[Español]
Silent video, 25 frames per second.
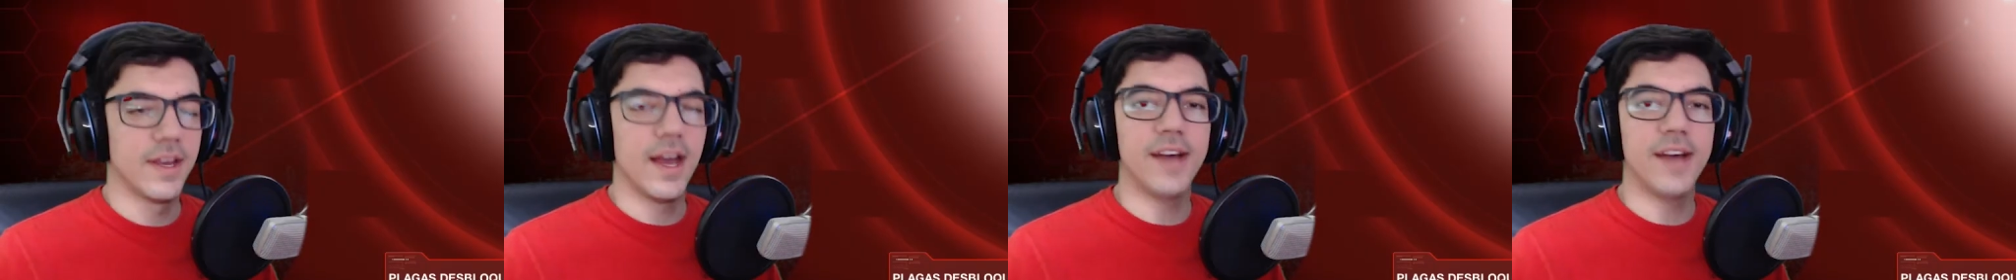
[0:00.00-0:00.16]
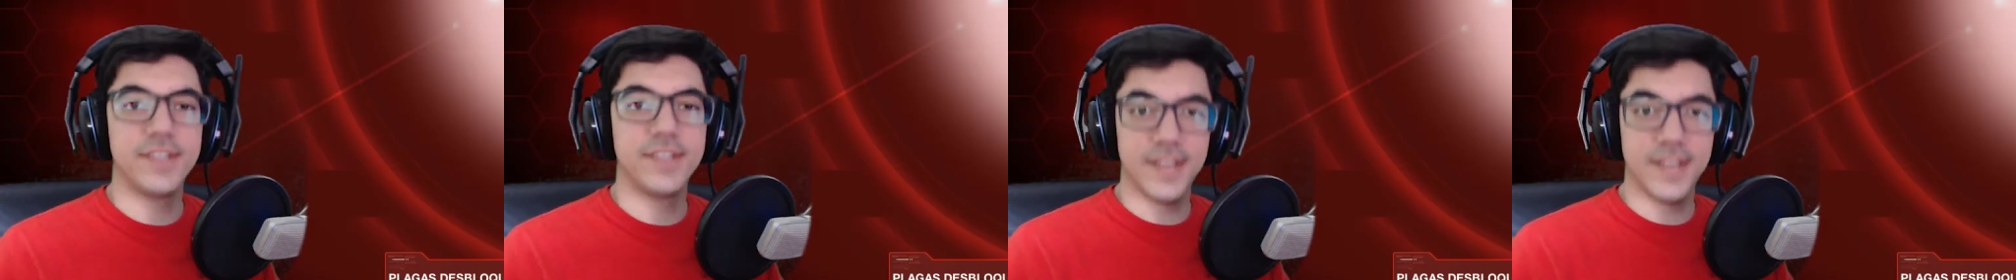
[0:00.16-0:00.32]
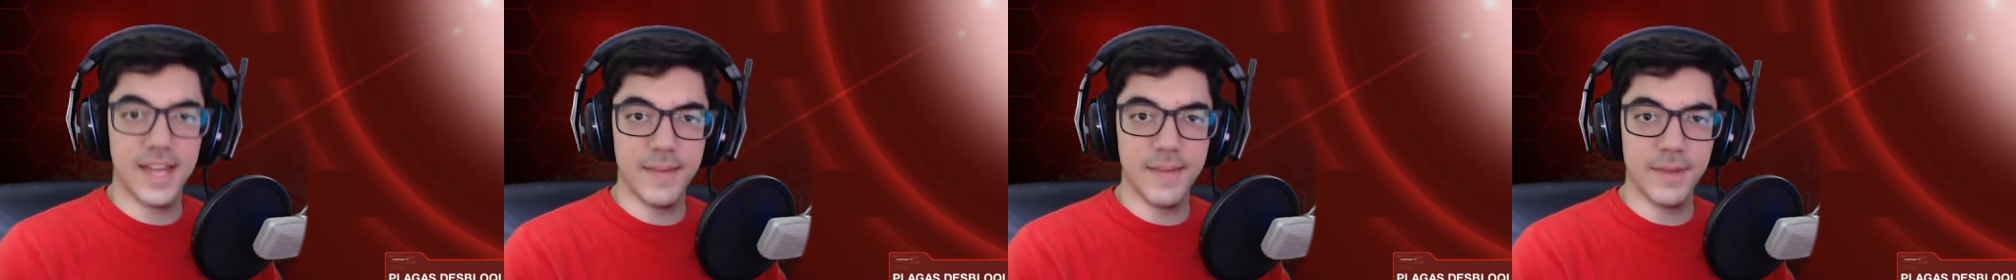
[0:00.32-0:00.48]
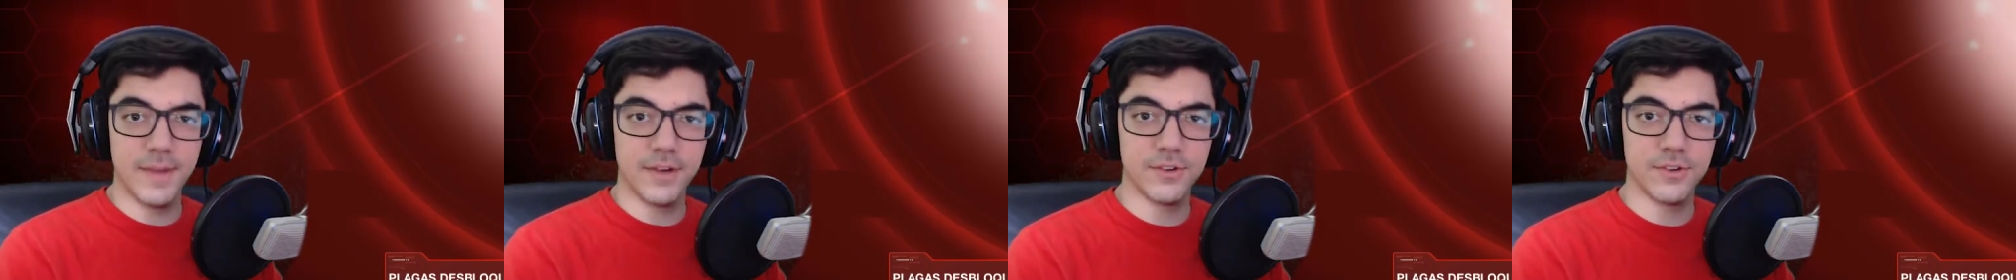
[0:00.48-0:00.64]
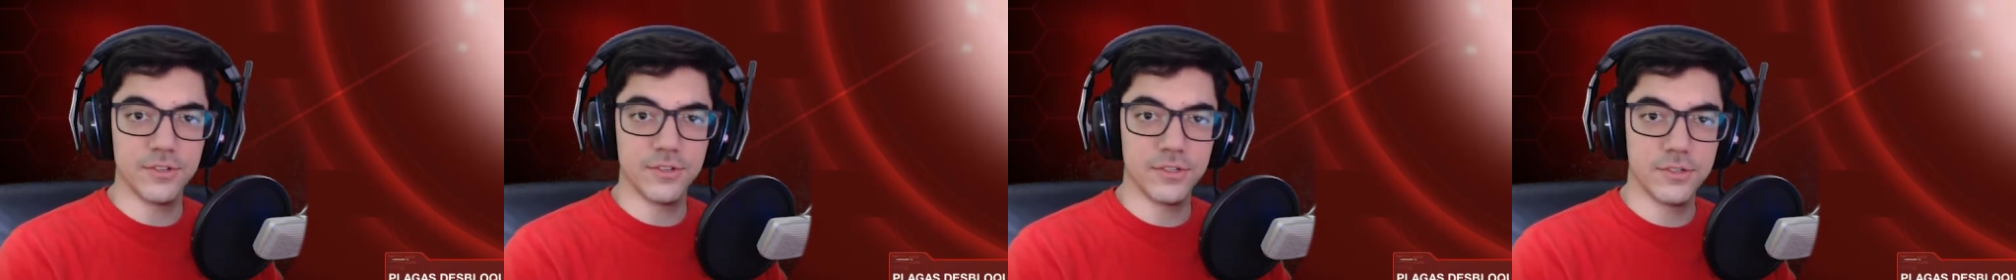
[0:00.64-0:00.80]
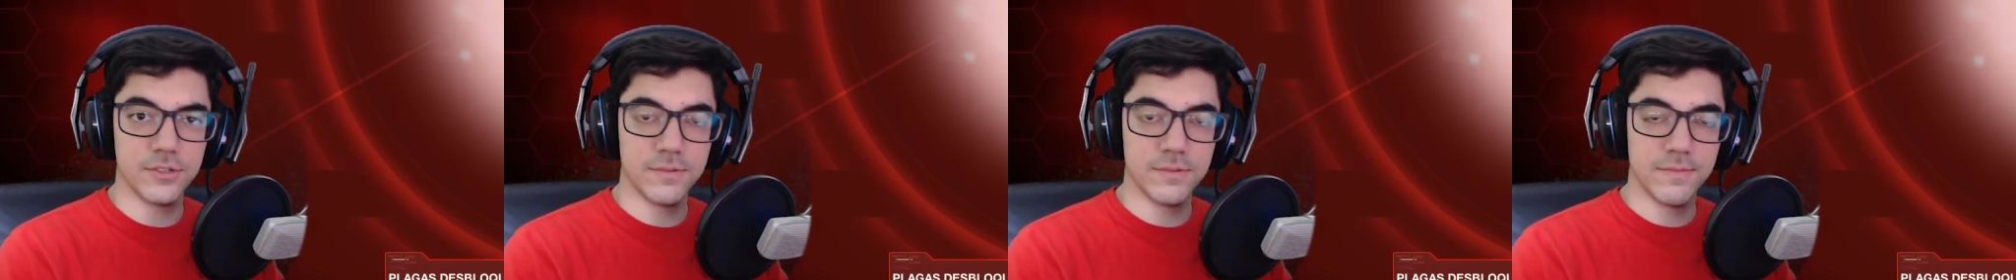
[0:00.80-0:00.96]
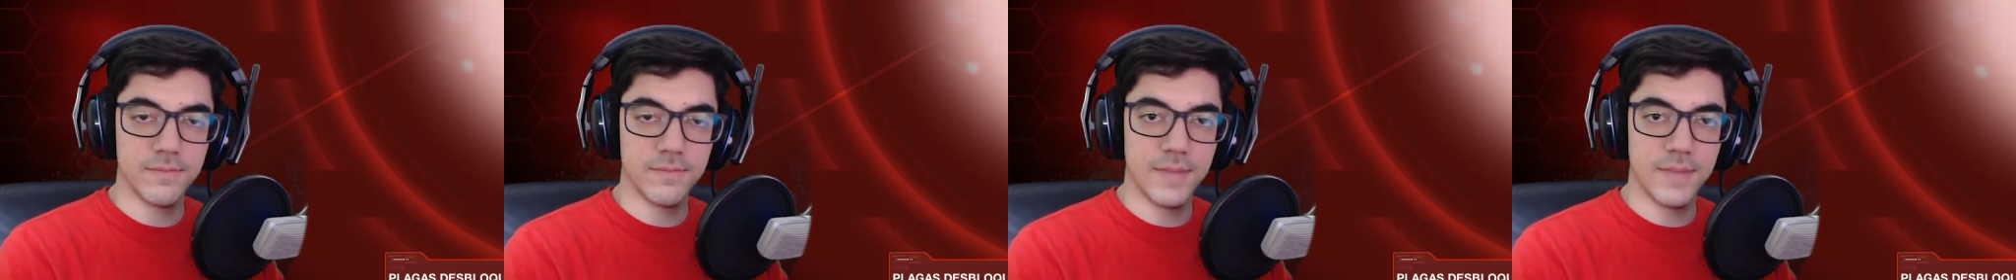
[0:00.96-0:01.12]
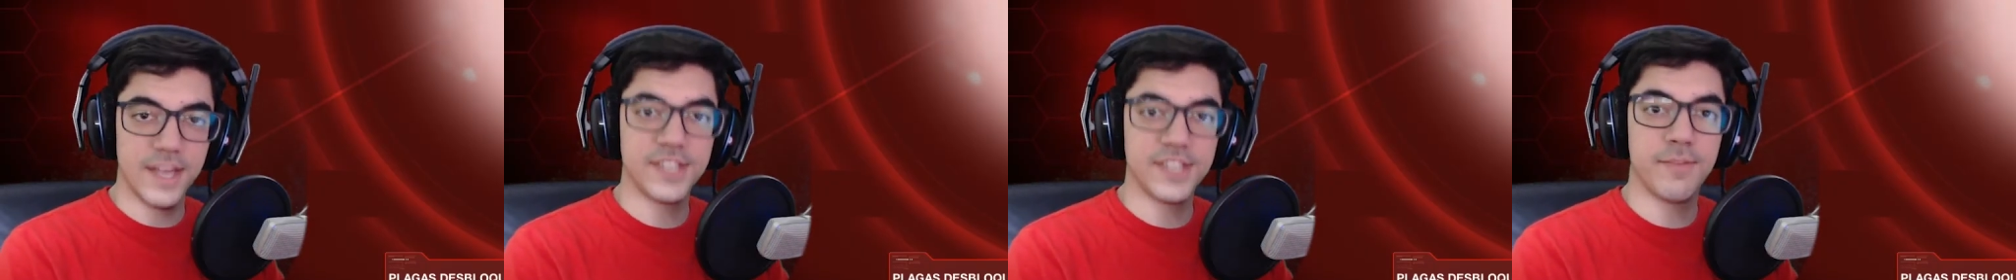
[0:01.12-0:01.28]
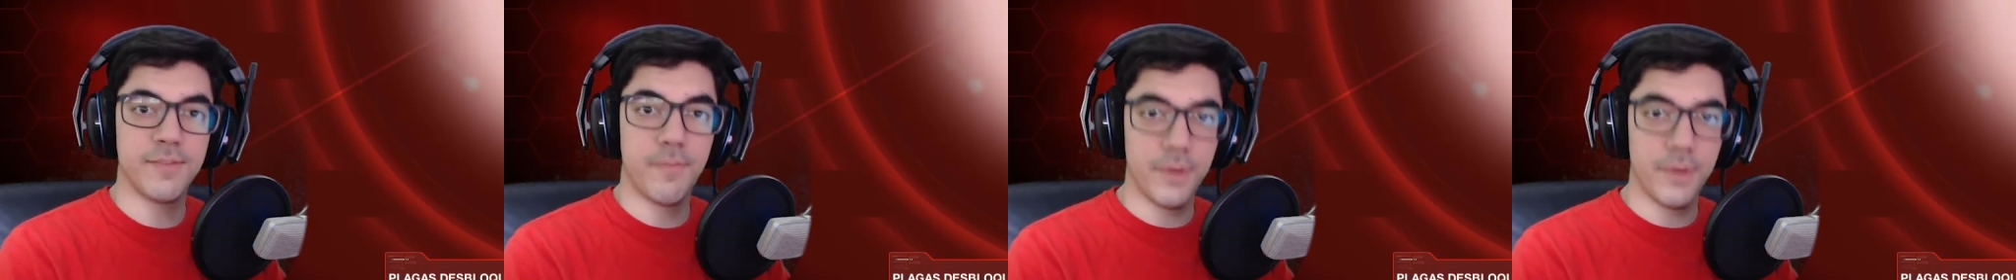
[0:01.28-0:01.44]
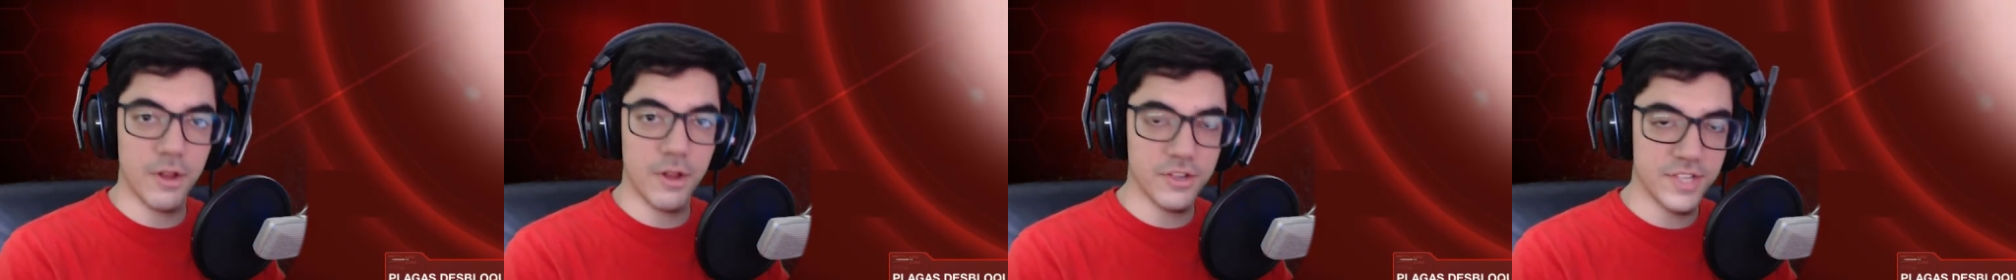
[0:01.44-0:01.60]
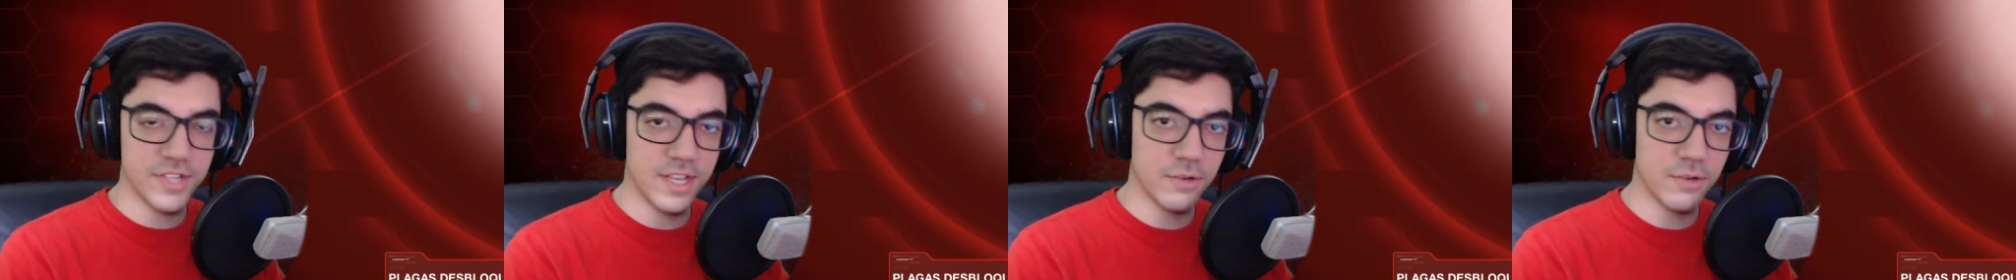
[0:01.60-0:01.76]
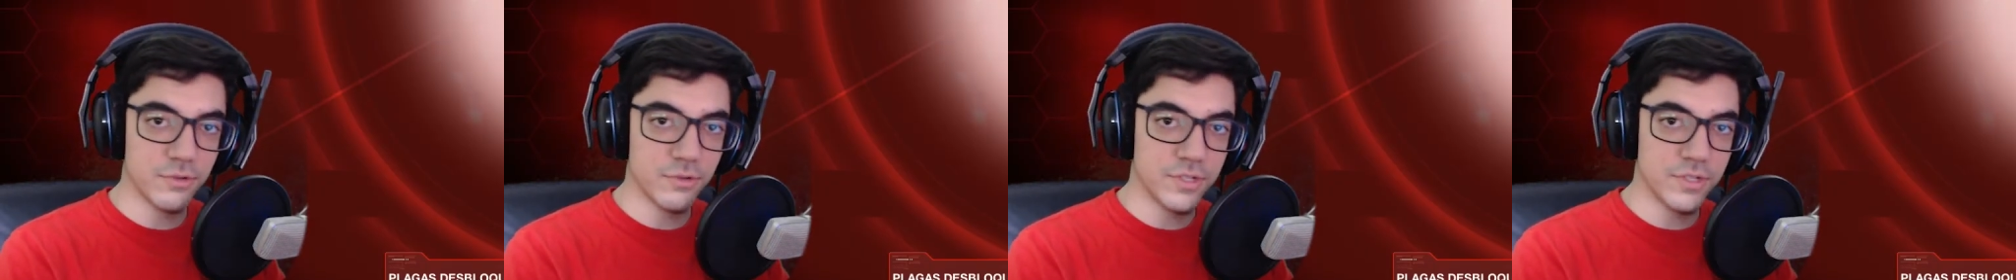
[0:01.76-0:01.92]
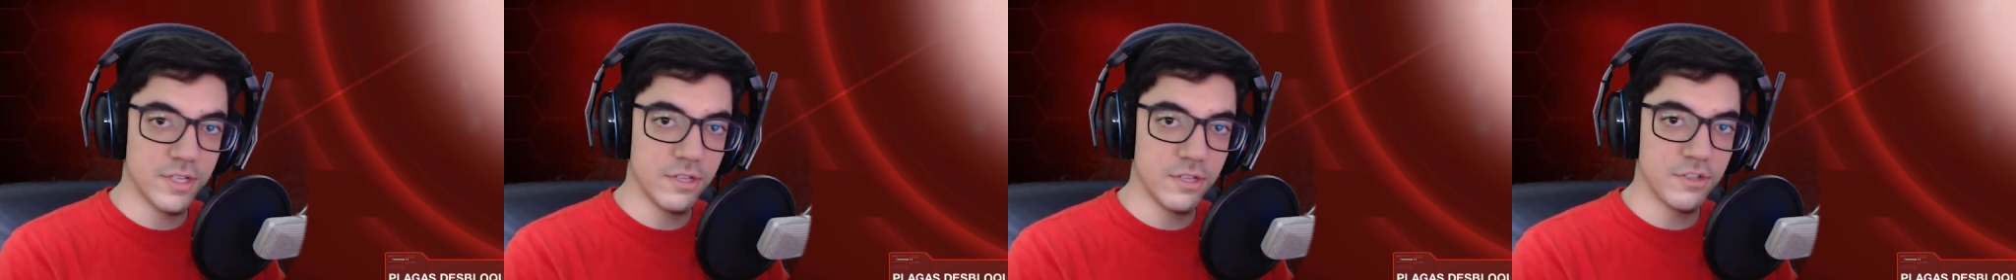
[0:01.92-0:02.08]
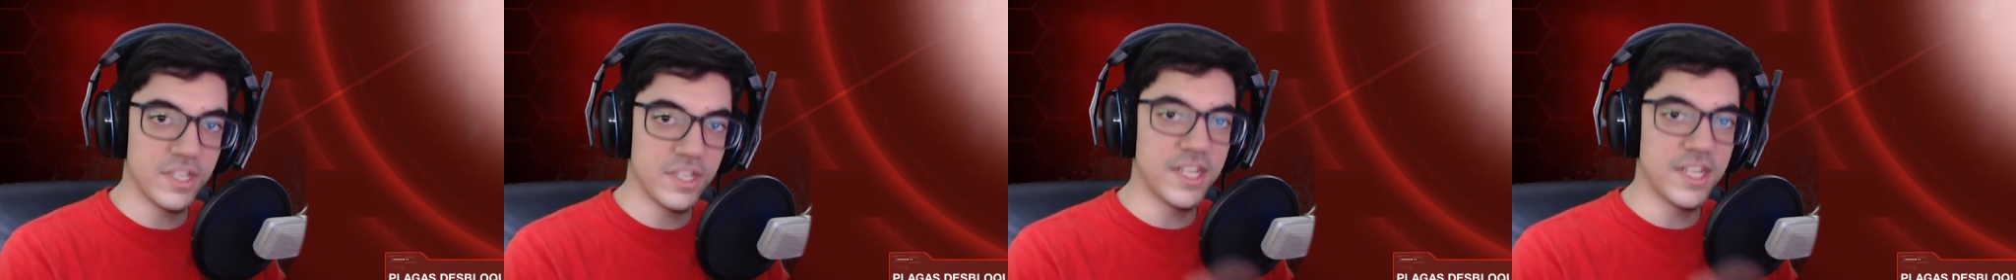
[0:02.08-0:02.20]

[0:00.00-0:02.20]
Así que amigos, espero que os haya gustado.